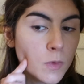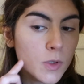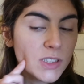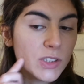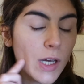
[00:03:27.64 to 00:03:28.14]

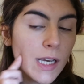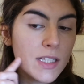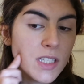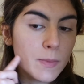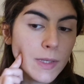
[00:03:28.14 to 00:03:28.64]
questo è
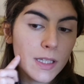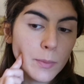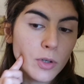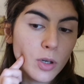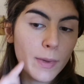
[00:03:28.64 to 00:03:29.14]
leggermente
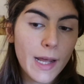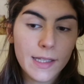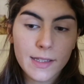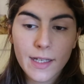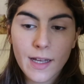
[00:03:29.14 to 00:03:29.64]
più
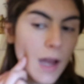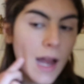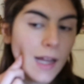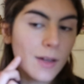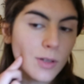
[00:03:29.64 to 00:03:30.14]
coprente ha
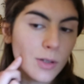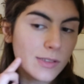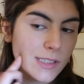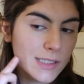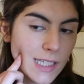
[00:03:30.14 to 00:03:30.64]
anche una
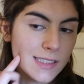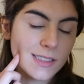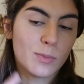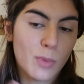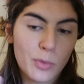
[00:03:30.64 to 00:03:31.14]

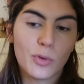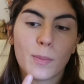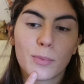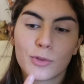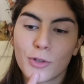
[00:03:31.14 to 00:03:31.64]
consistenza un po' più
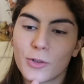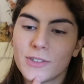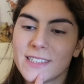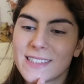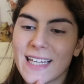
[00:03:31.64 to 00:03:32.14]
appunto
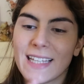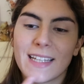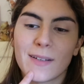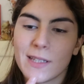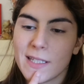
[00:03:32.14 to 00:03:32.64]

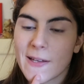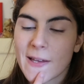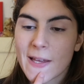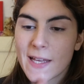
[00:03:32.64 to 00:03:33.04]
consistente quindi